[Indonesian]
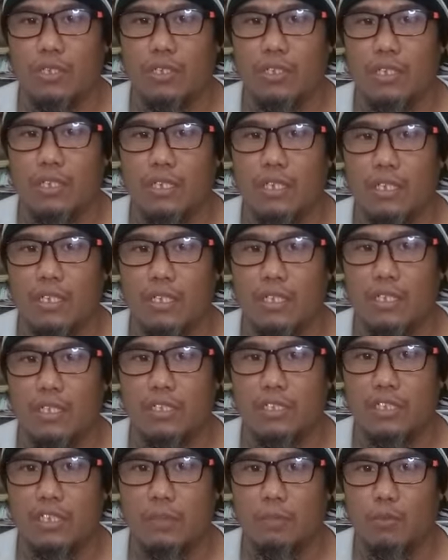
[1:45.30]

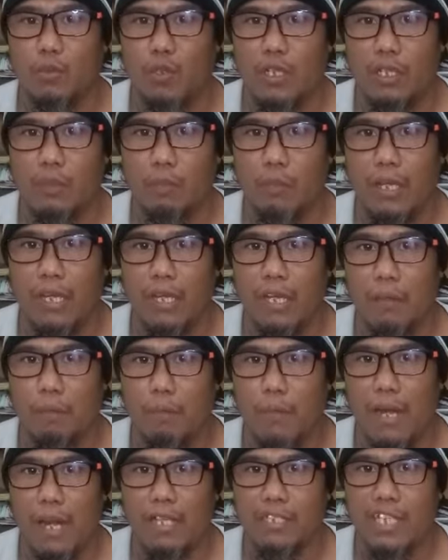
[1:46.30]
Eh, si murid
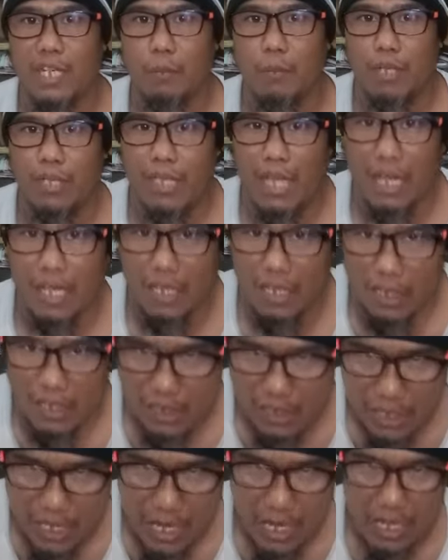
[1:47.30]
pengen belajar
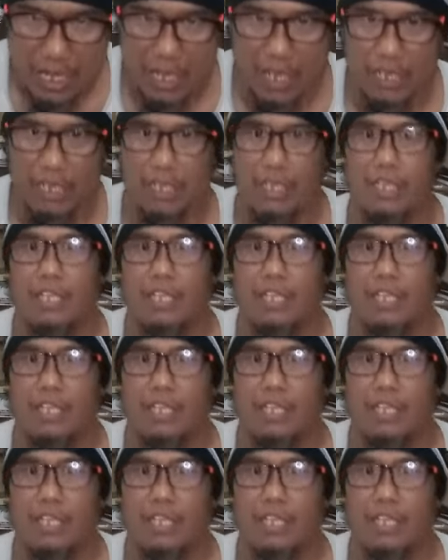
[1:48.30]
bertani silahkan